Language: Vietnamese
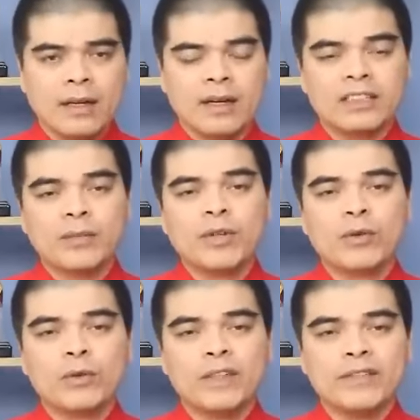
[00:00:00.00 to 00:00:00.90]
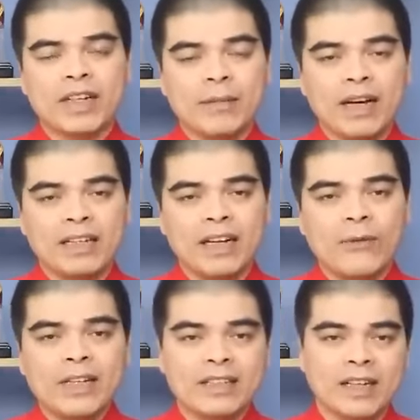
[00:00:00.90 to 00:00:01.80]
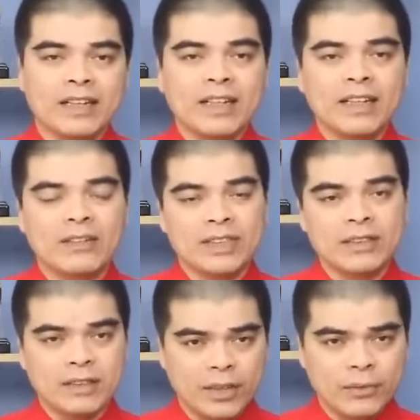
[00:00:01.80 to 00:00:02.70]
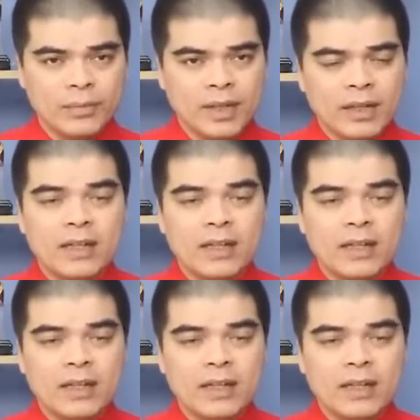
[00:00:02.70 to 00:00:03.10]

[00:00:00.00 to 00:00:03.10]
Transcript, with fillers: À, chào mừng quý vị và các bạn đã quay trở lại kênh Đạo sĩ Tử Thông.